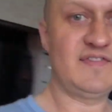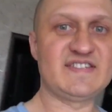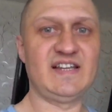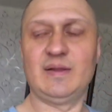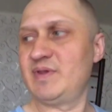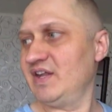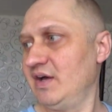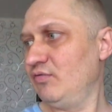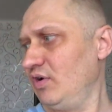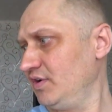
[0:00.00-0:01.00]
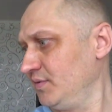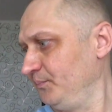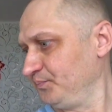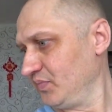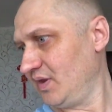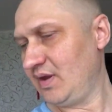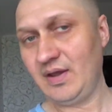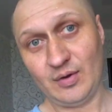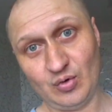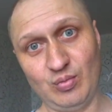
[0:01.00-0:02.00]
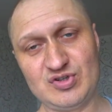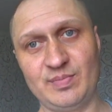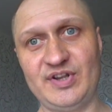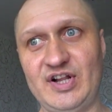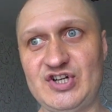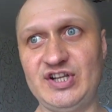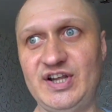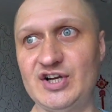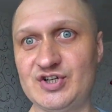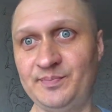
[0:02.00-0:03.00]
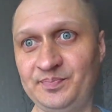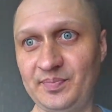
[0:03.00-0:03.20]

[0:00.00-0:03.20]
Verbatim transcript: В целом я доволен но будем продолжать дальше.